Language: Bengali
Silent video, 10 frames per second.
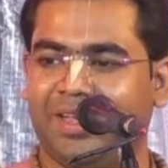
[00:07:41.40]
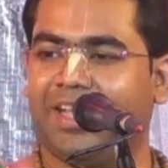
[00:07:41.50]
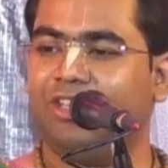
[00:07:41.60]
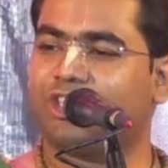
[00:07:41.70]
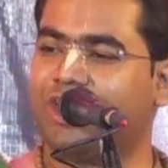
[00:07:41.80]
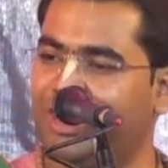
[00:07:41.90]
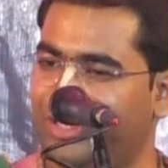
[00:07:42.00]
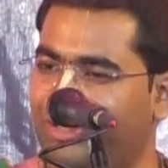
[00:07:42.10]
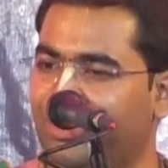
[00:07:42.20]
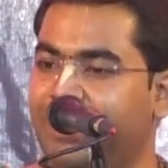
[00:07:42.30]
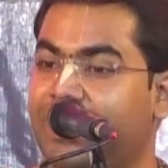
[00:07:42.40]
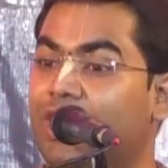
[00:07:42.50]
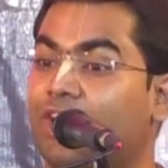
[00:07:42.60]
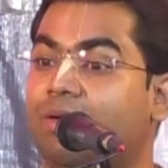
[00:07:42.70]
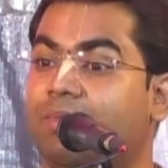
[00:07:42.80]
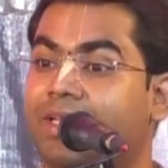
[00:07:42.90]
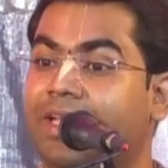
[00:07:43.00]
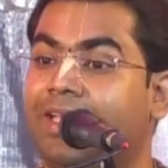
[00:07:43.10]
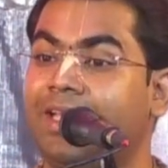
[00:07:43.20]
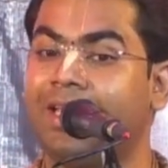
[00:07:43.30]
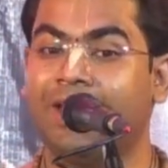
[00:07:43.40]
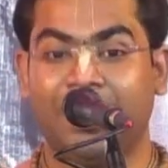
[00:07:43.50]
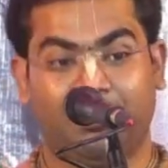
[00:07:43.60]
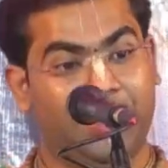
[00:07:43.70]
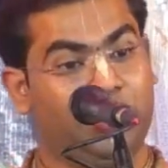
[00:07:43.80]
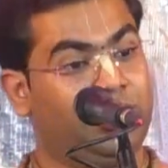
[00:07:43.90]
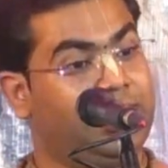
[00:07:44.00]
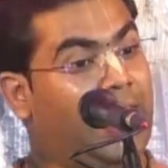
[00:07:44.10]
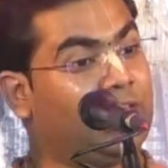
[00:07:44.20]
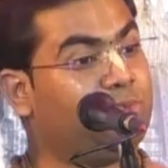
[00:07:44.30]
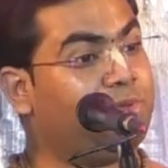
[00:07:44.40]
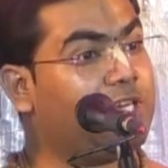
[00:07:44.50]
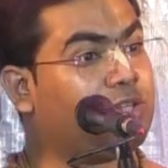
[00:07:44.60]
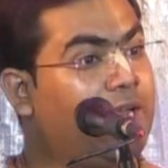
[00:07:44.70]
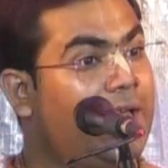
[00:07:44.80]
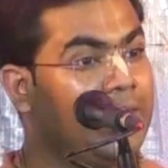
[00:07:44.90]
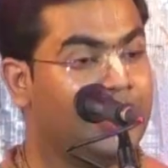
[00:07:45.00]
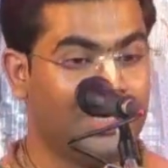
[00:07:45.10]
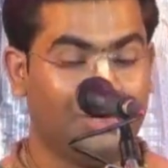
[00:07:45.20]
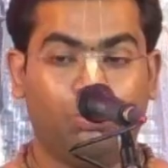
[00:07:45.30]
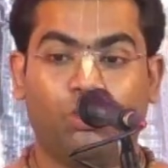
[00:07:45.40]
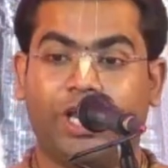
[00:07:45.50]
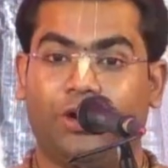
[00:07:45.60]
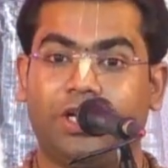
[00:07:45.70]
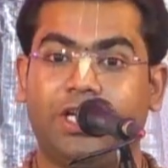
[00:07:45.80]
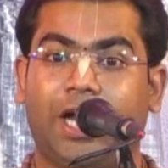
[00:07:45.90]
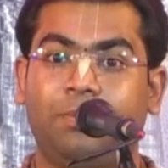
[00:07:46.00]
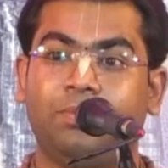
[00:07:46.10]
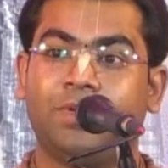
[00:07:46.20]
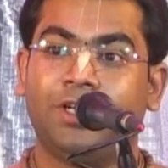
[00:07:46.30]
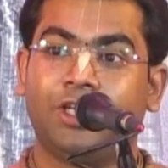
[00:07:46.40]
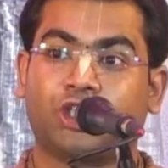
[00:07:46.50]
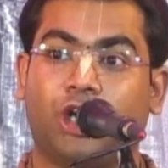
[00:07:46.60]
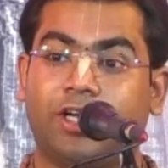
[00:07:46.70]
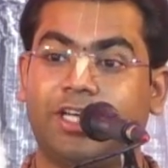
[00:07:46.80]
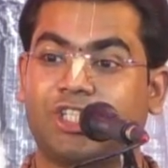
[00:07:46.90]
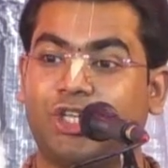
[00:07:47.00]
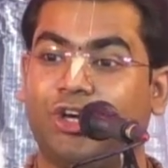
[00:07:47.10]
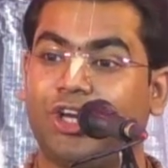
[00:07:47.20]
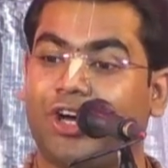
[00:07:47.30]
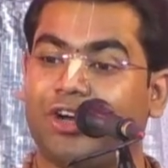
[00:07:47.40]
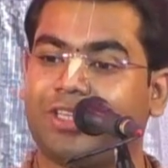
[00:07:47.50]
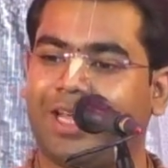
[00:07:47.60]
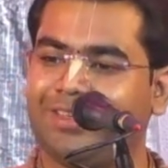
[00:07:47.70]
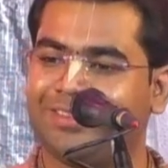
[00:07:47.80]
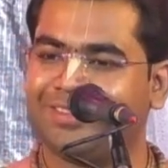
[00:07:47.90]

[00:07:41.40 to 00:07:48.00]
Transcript: কিন্তু সেই গৌর হরি কীরকম আমরা দেখি বলে দুটি হাত উপরে তোলা মুখে হরিনাম সঙ্গে শিখল করতাল